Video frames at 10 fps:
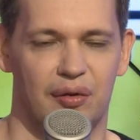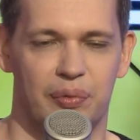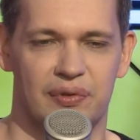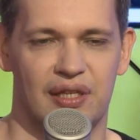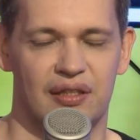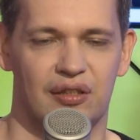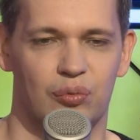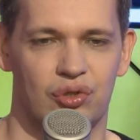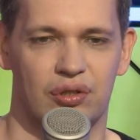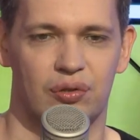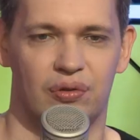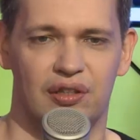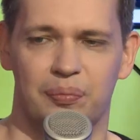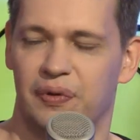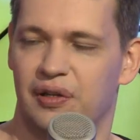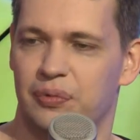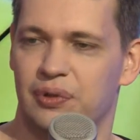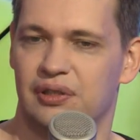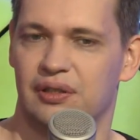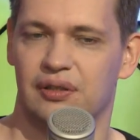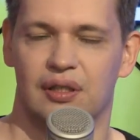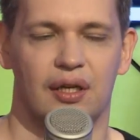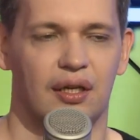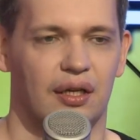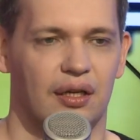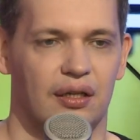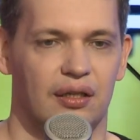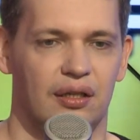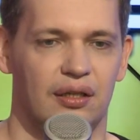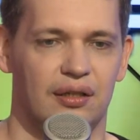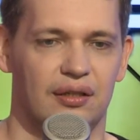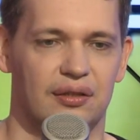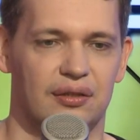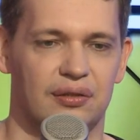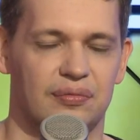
был занят немножко другим по работе. И, э,